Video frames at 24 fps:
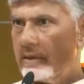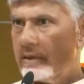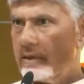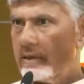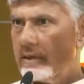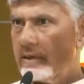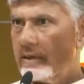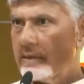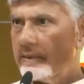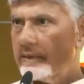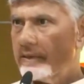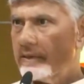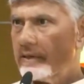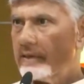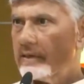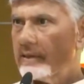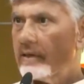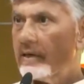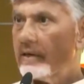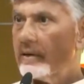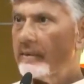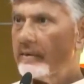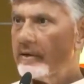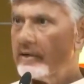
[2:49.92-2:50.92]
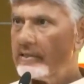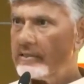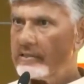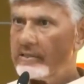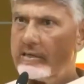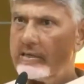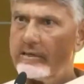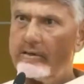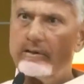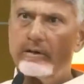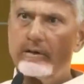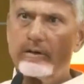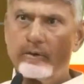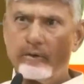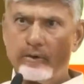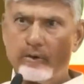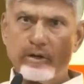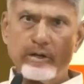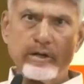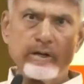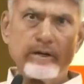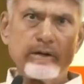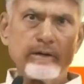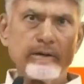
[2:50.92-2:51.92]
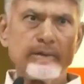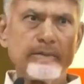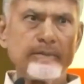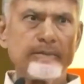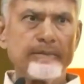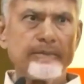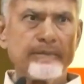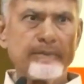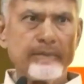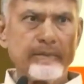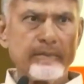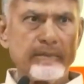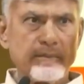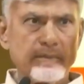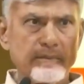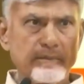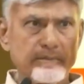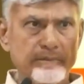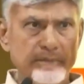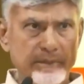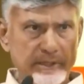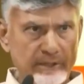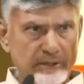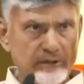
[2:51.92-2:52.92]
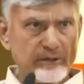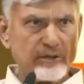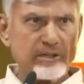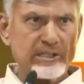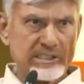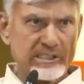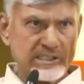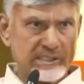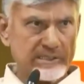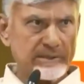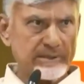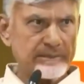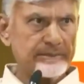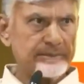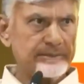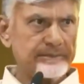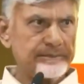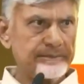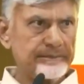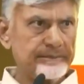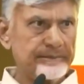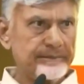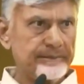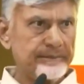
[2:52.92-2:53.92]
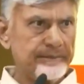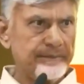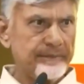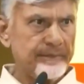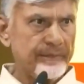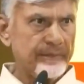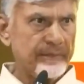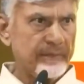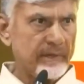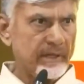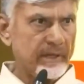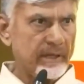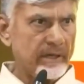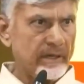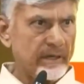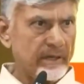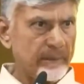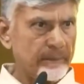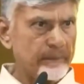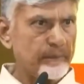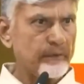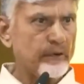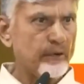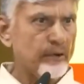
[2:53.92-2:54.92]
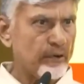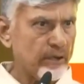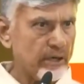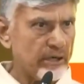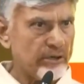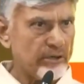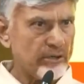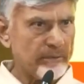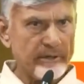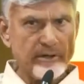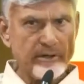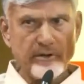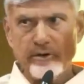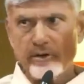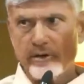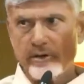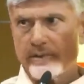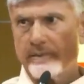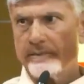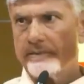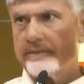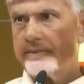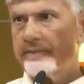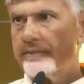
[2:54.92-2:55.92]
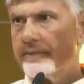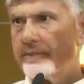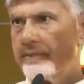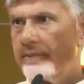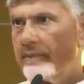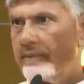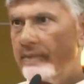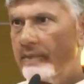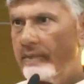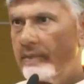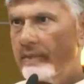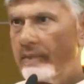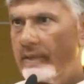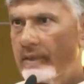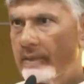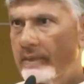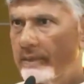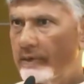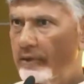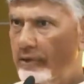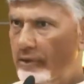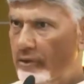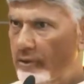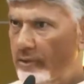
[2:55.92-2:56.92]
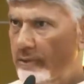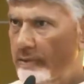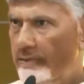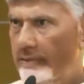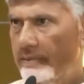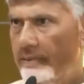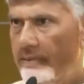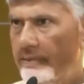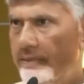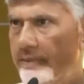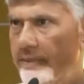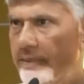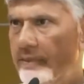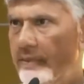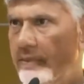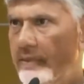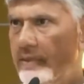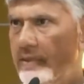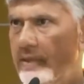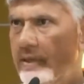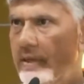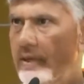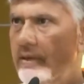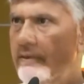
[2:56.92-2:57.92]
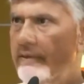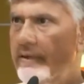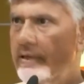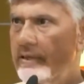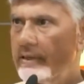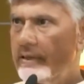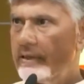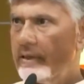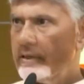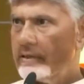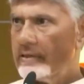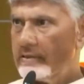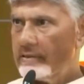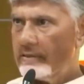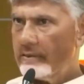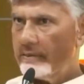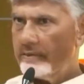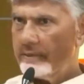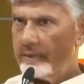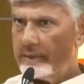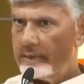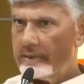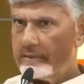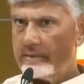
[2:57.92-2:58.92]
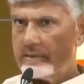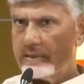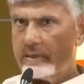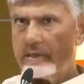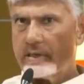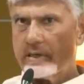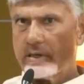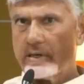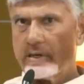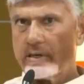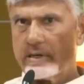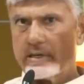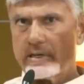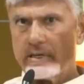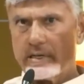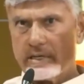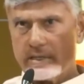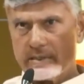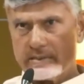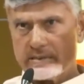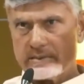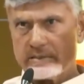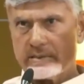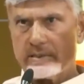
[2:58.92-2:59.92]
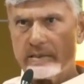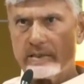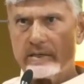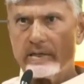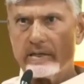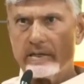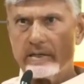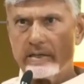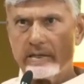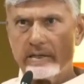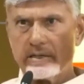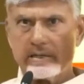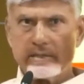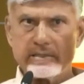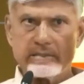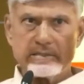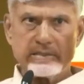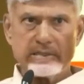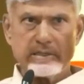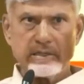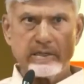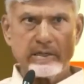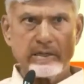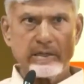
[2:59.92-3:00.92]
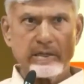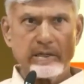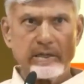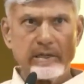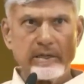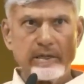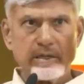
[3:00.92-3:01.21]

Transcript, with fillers: జనాభా దామాషాకు అనుగుణంగా పదవులు ఇచ్చాం దానికి ఎప్పుడూ కట్టుబడి ఉన్నాం మొత్తం ఏవైతే ఎస్ బీసీలు కానీ ఎస్సీలు కానీ ఎస్టీలు